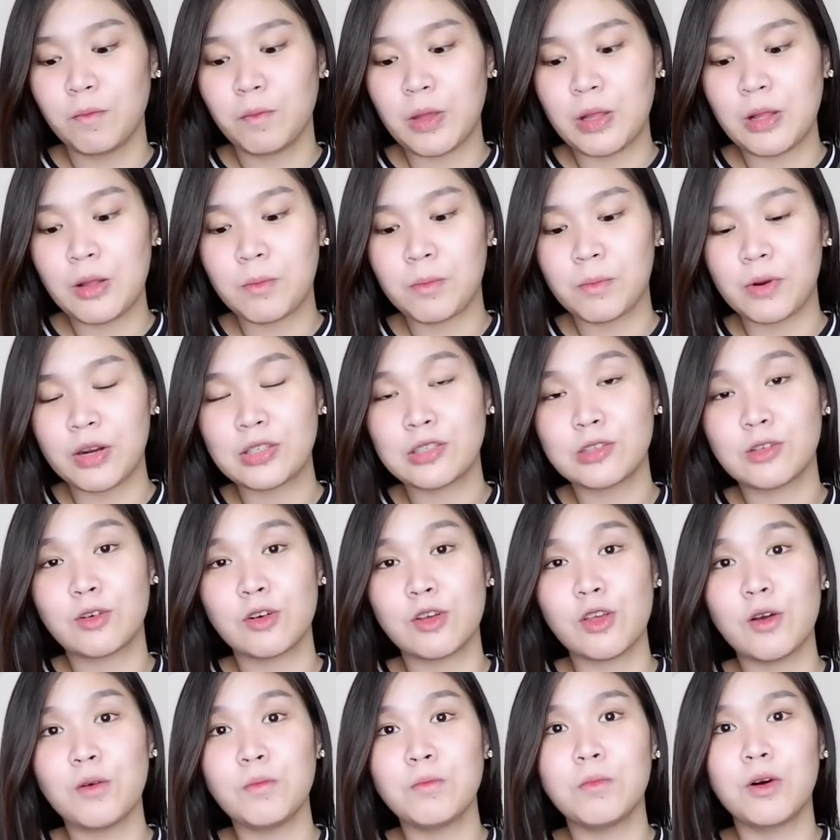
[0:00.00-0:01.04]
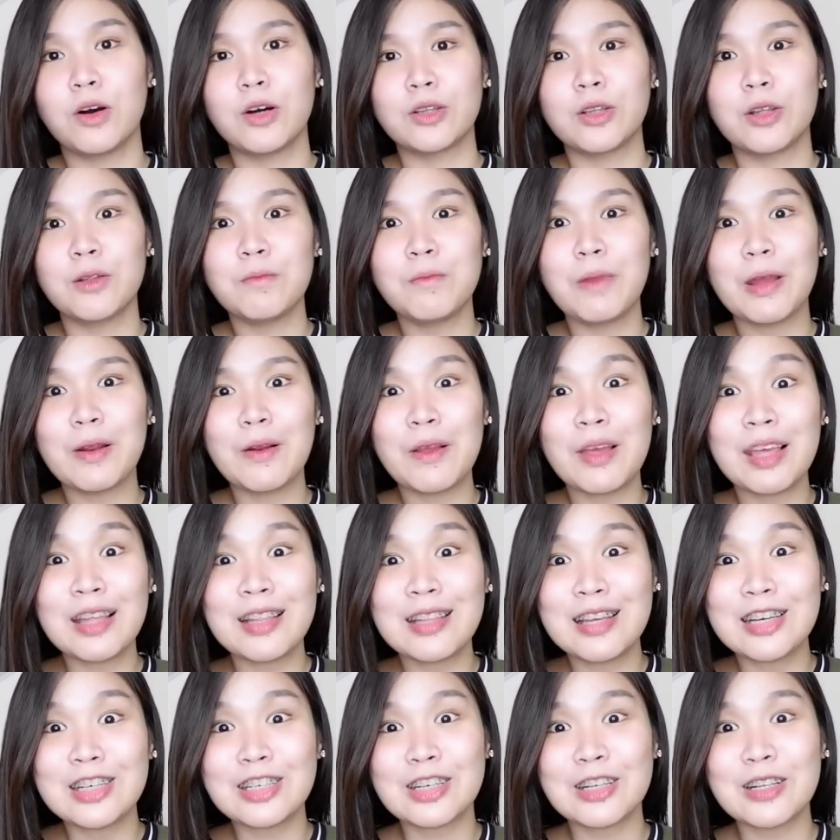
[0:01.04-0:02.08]
pinapress ko yung button, pero
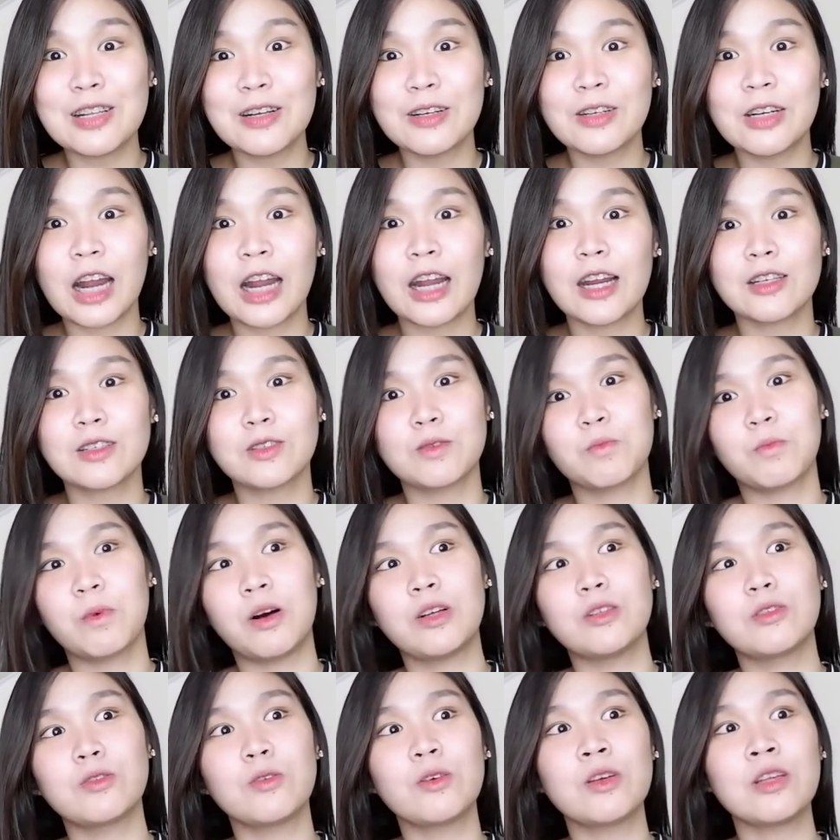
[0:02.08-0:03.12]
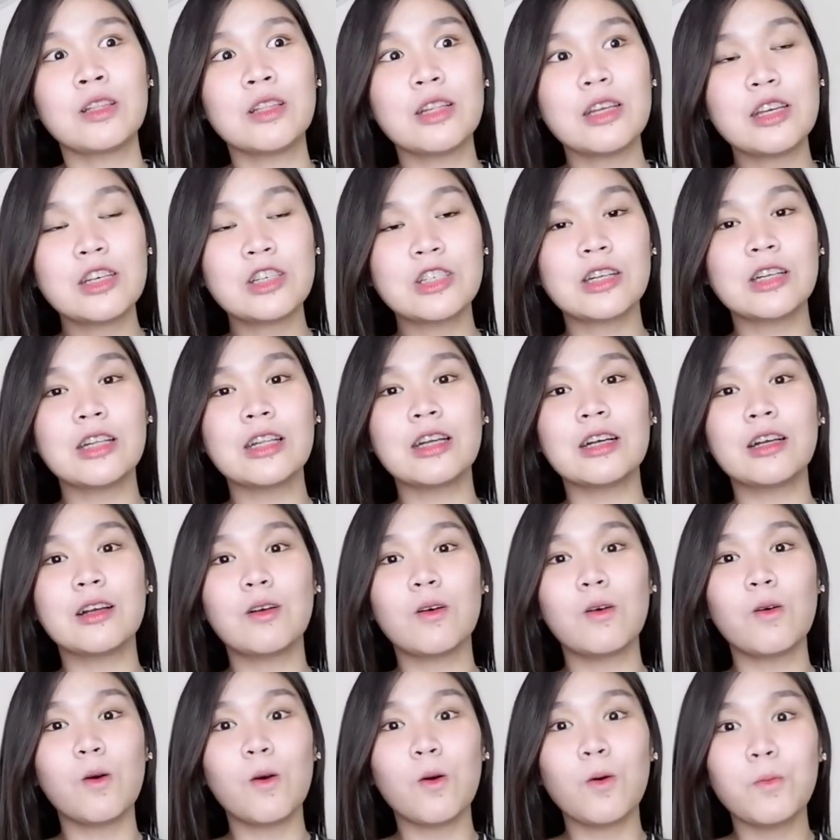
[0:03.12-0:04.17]
hindi siya nag-respond. So, hindi siya
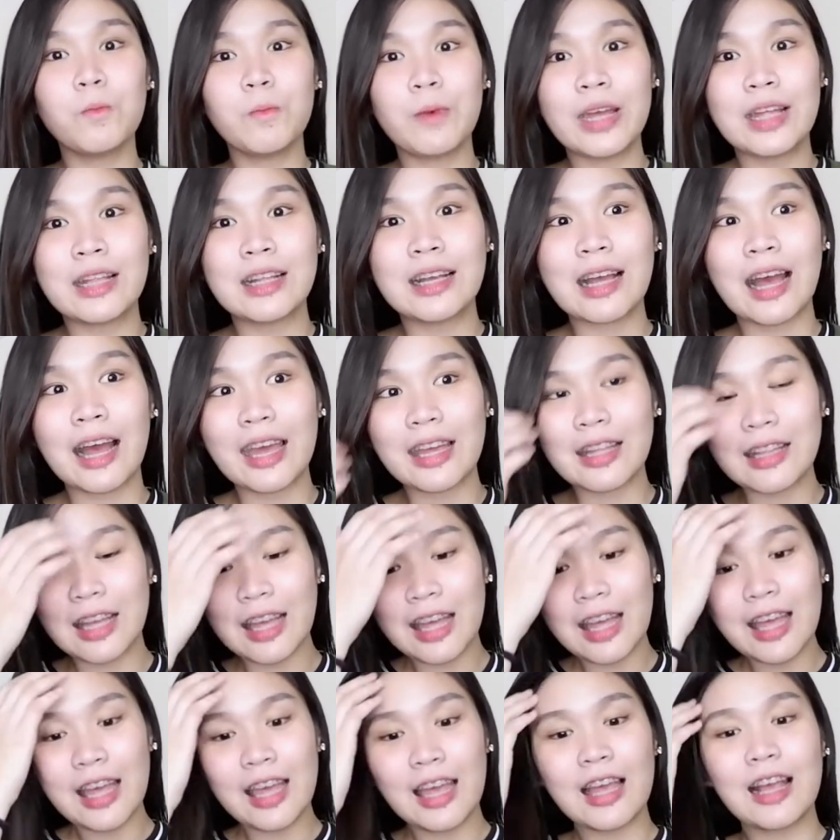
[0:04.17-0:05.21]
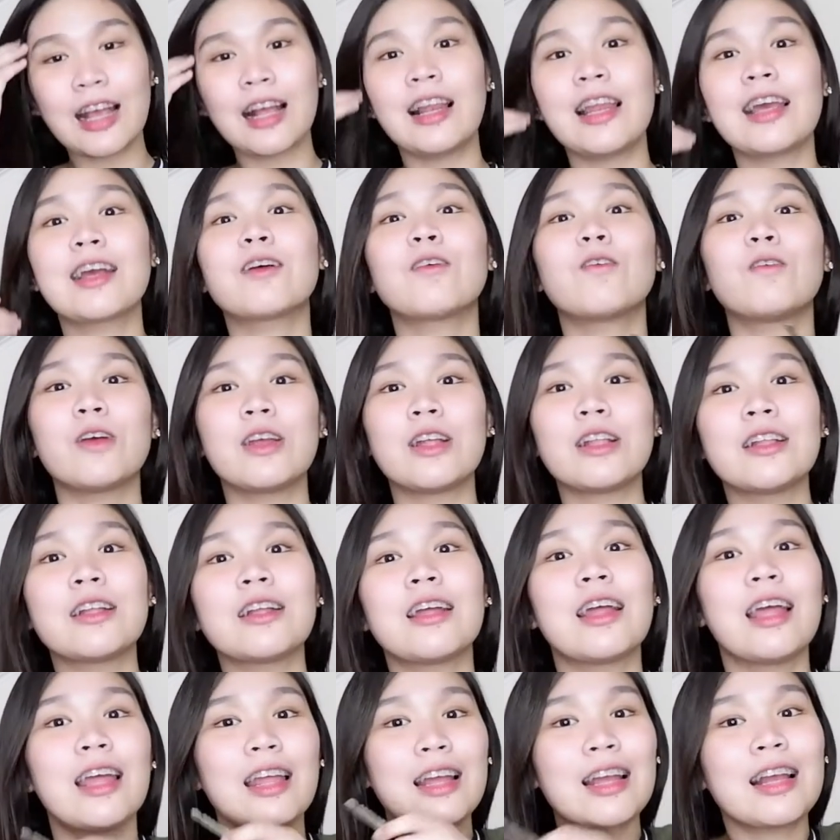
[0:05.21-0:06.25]
nag-open kahit i-click ko,
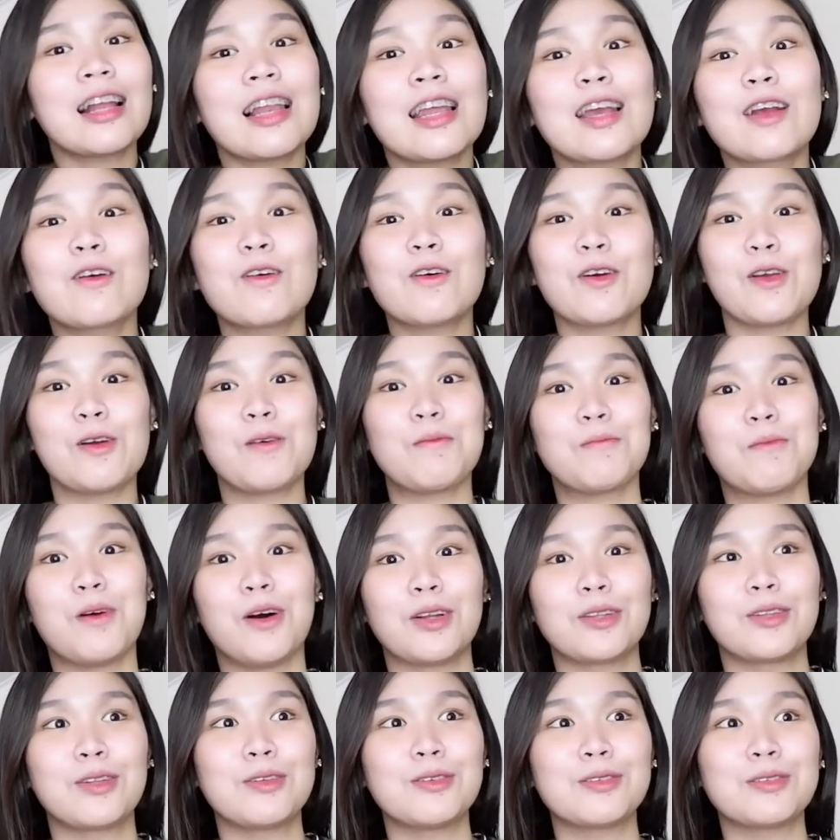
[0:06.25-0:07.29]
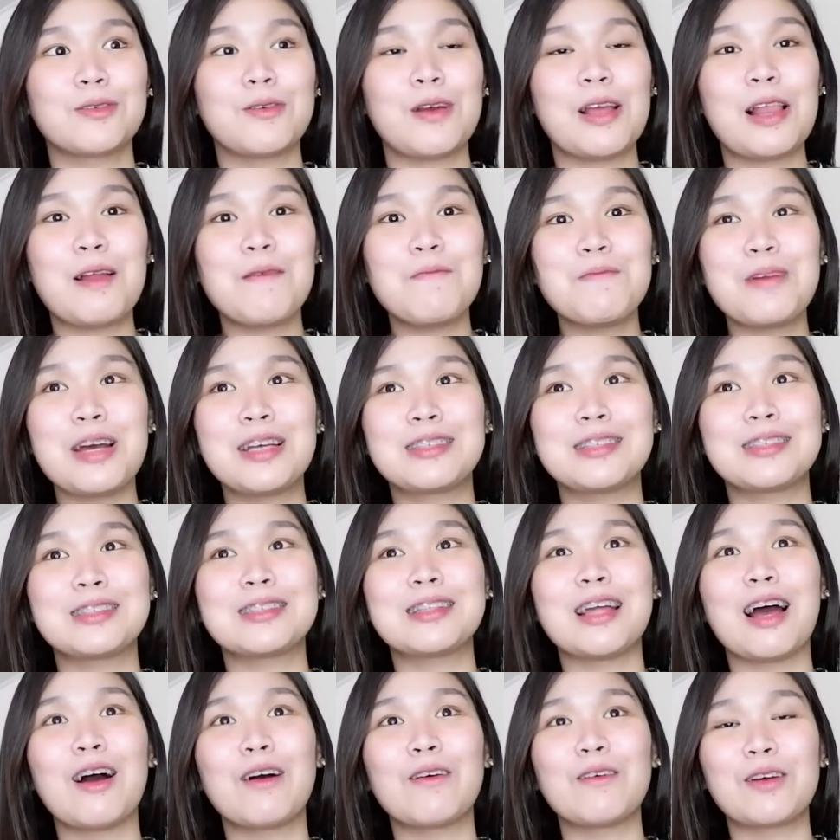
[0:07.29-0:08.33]
i-click ko yung button. So, ilang
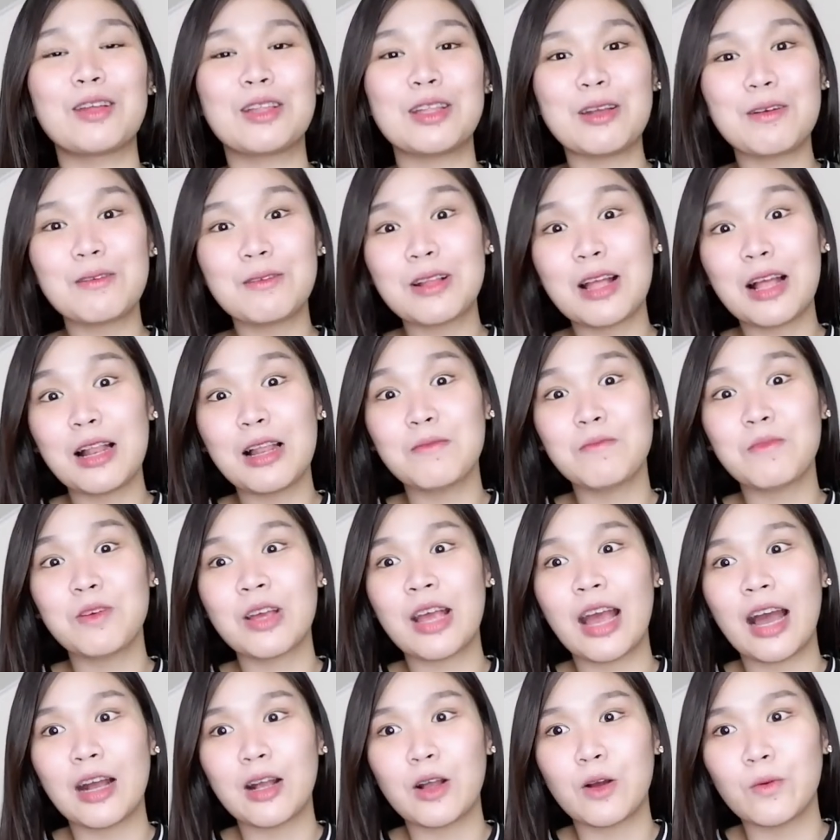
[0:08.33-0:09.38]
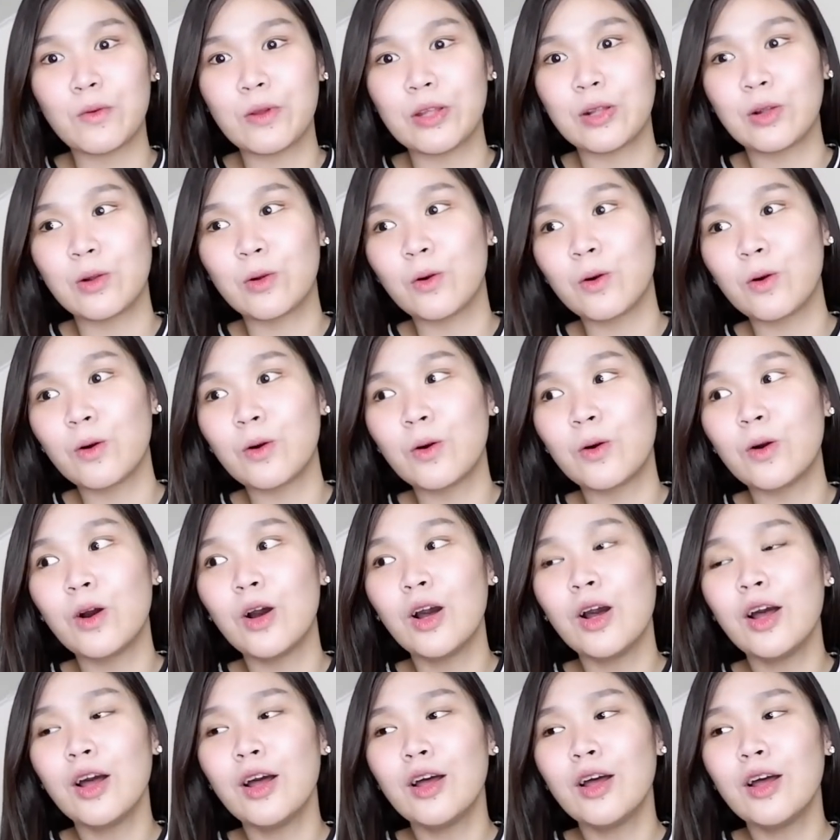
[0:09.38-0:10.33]
beses na ako, hindi ko na alam yung gagawin ko.